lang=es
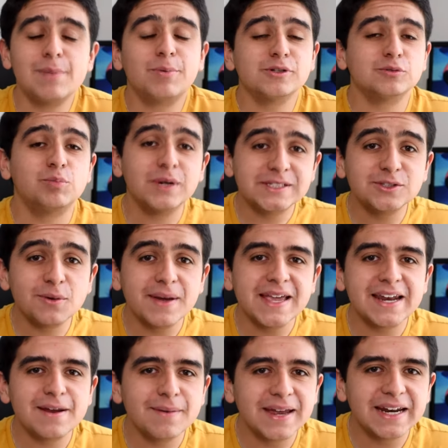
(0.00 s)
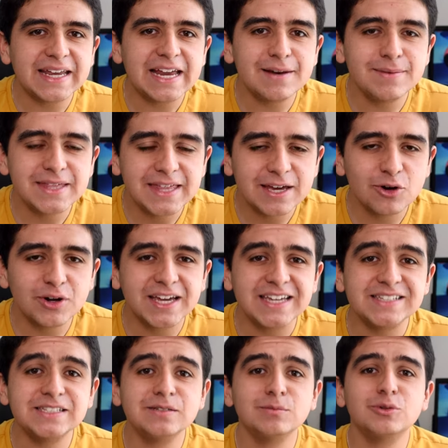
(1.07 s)
Por supuesto vayan a ver el video que
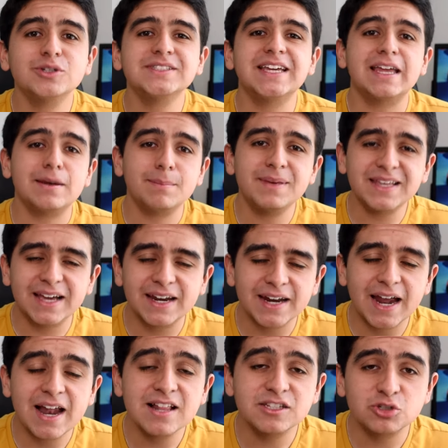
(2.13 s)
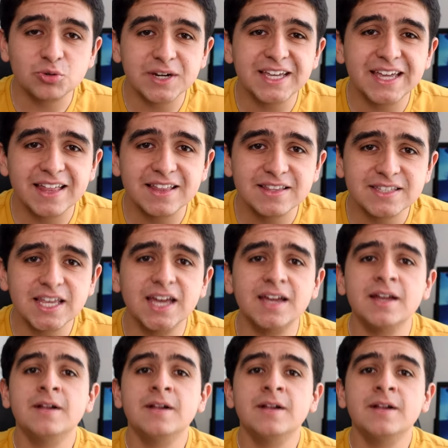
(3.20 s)
hicimos en mi canal Trick and Tech.